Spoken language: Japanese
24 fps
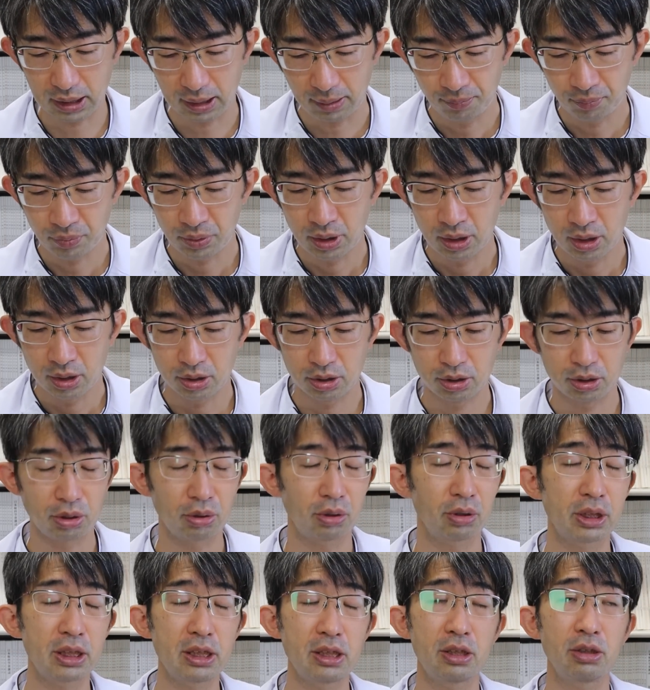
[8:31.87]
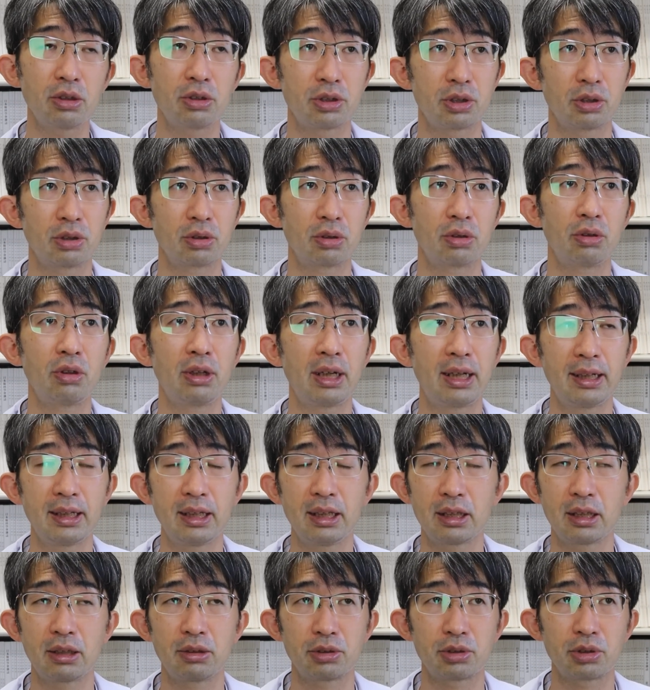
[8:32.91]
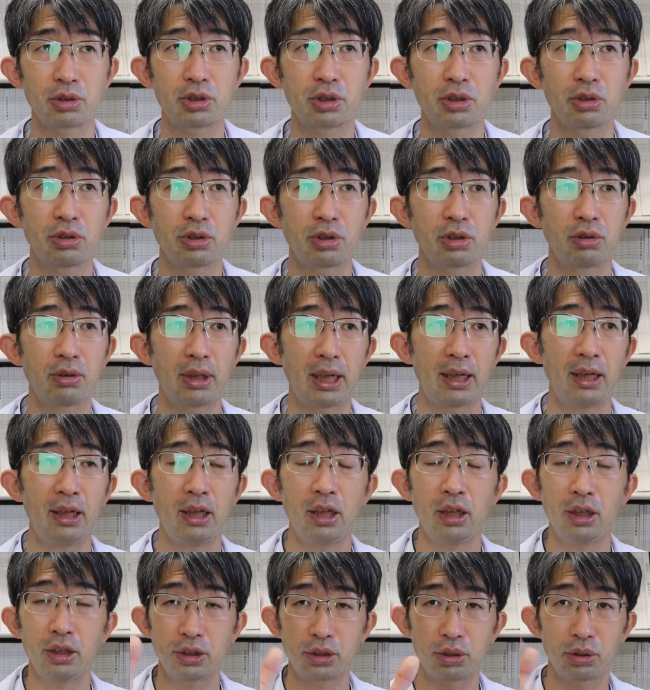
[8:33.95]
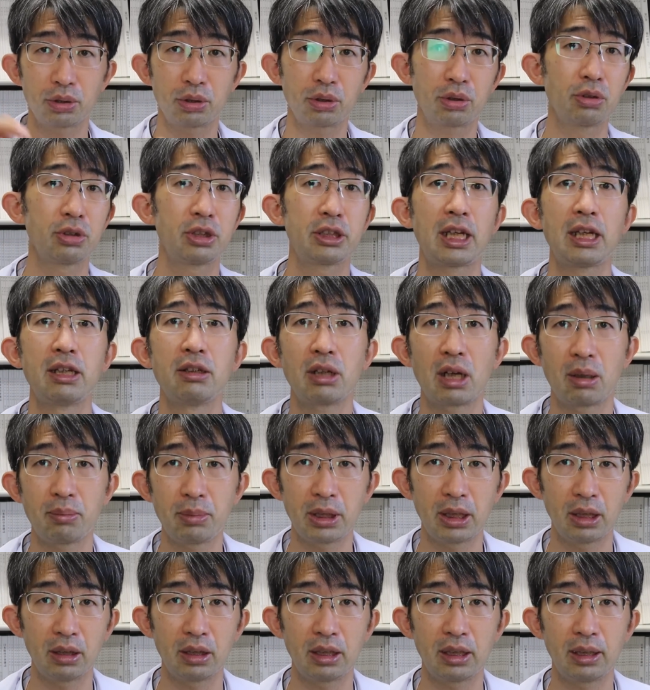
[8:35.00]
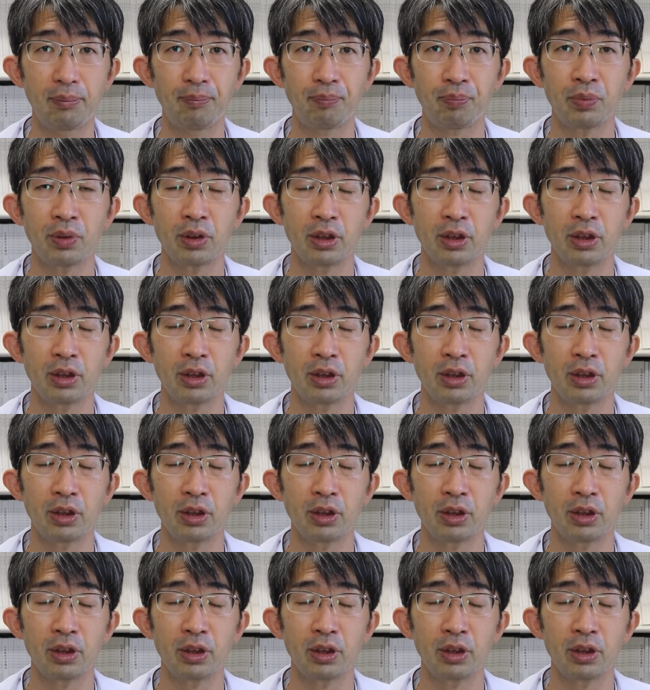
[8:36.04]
で、初期症状、黄斑変性の初期症状は、ちょっとした歪みですね。